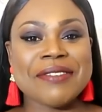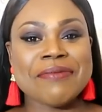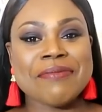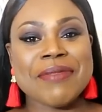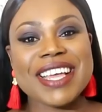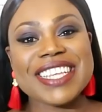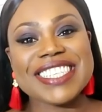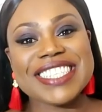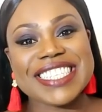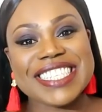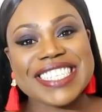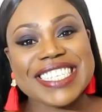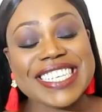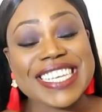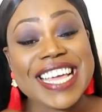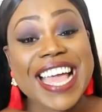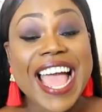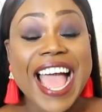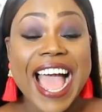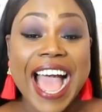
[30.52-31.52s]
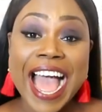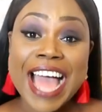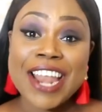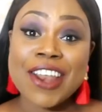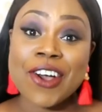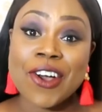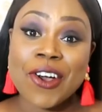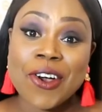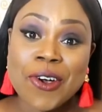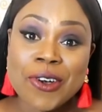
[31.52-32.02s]
Merci.
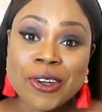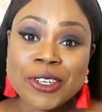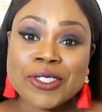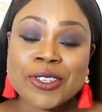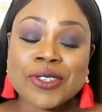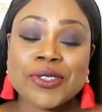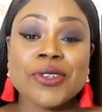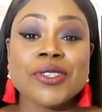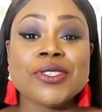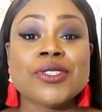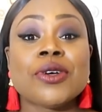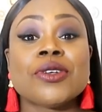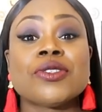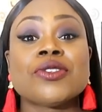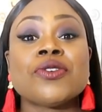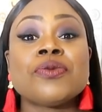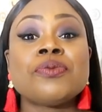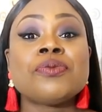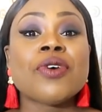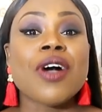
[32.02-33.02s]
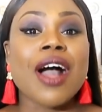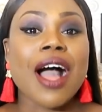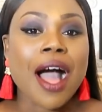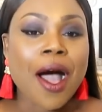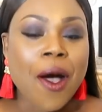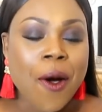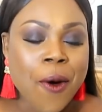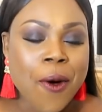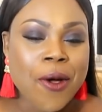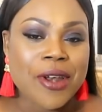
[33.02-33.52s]
Alors aujourd'hui, on se retrouve pour un
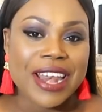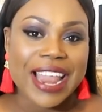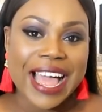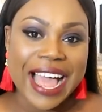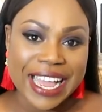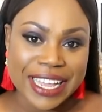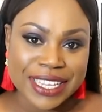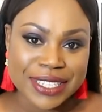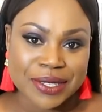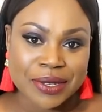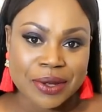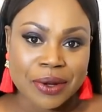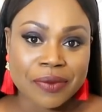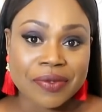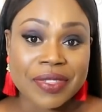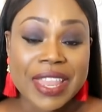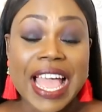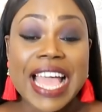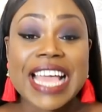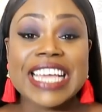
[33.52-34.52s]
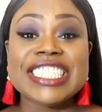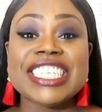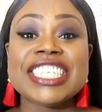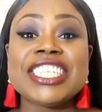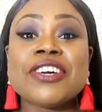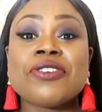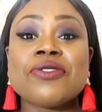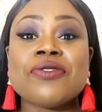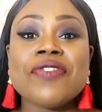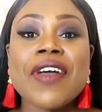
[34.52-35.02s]
haul Action. J'ai
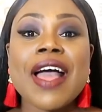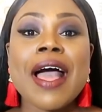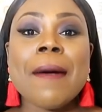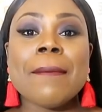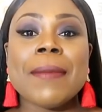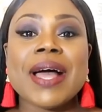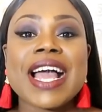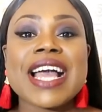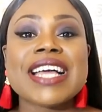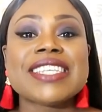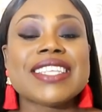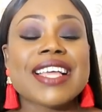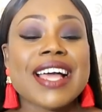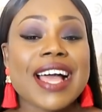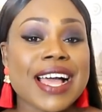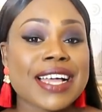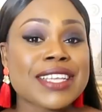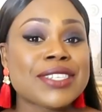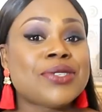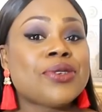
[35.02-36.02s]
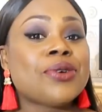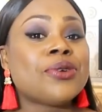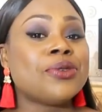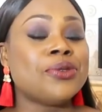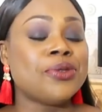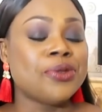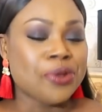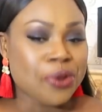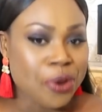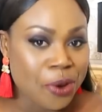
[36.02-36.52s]
découvert un magasin Action
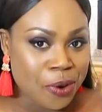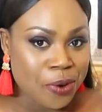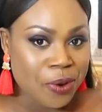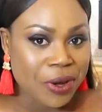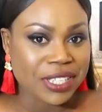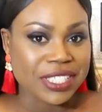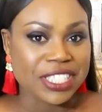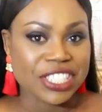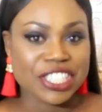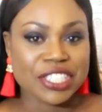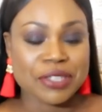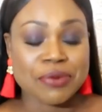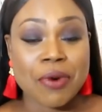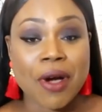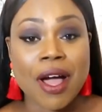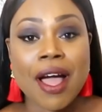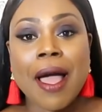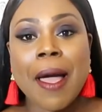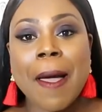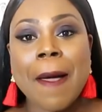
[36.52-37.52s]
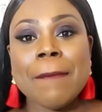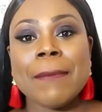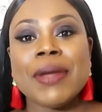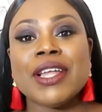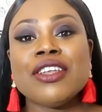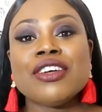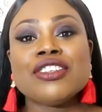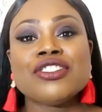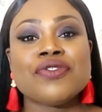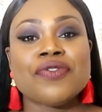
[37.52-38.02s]
non loin de chez moi.
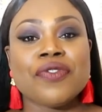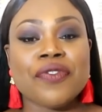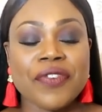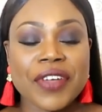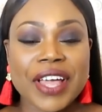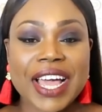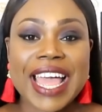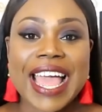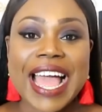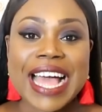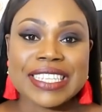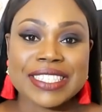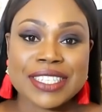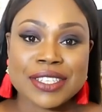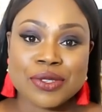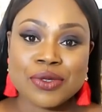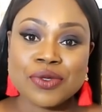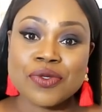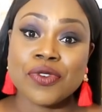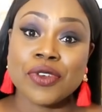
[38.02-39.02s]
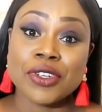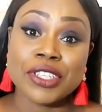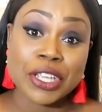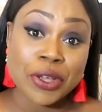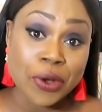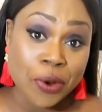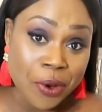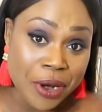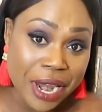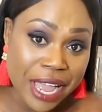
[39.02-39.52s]
Maintenant, je vous ferai assez souvent
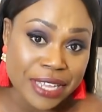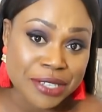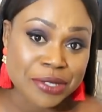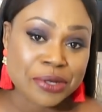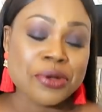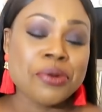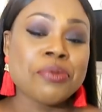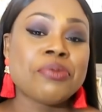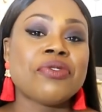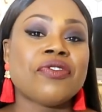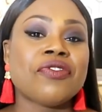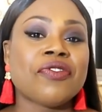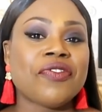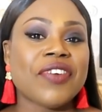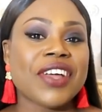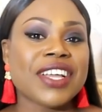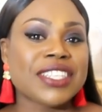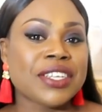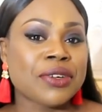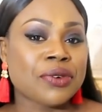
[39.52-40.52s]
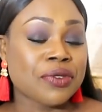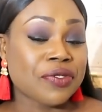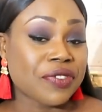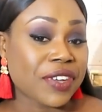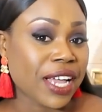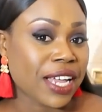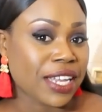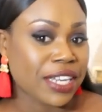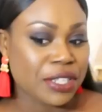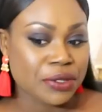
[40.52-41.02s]
des hauls Action pour vous faire
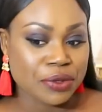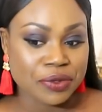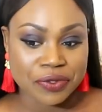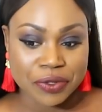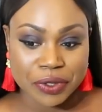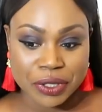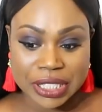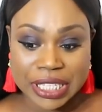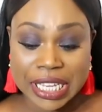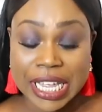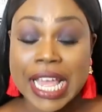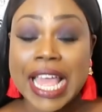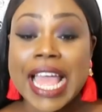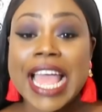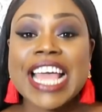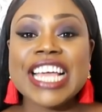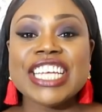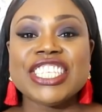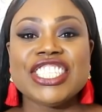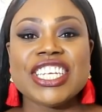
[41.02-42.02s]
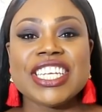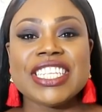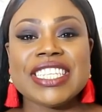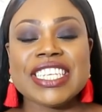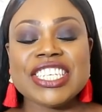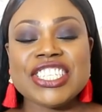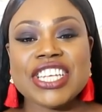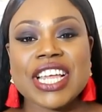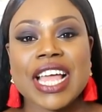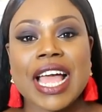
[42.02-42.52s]
découvrir les nouveautés. J'ai
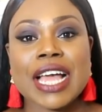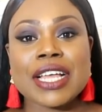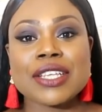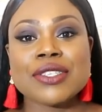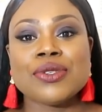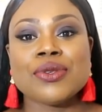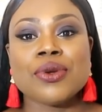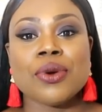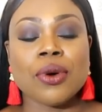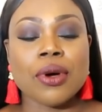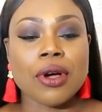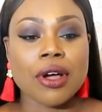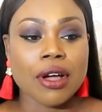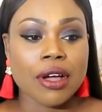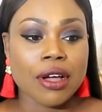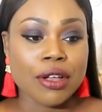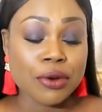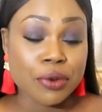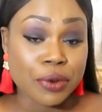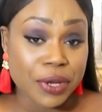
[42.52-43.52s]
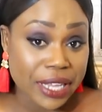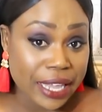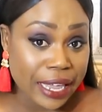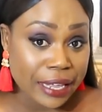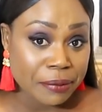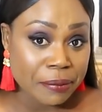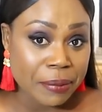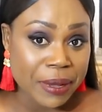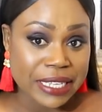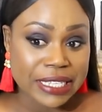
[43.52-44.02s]
été chez Action euh, le
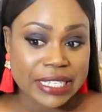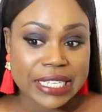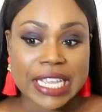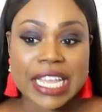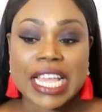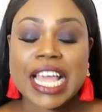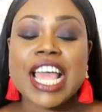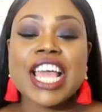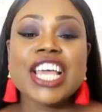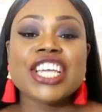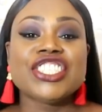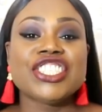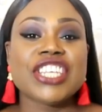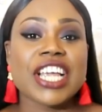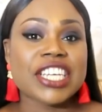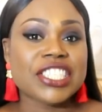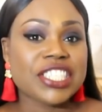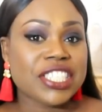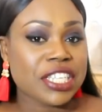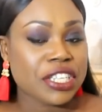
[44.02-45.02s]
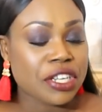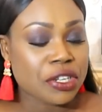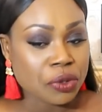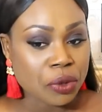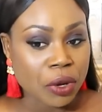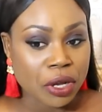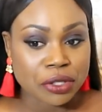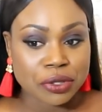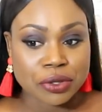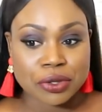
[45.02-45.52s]
week-end passé. J'ai acheté des
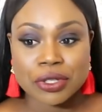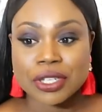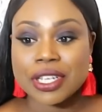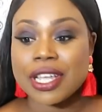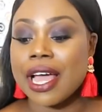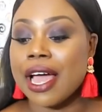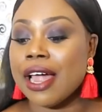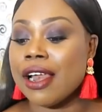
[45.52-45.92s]
trois trucs.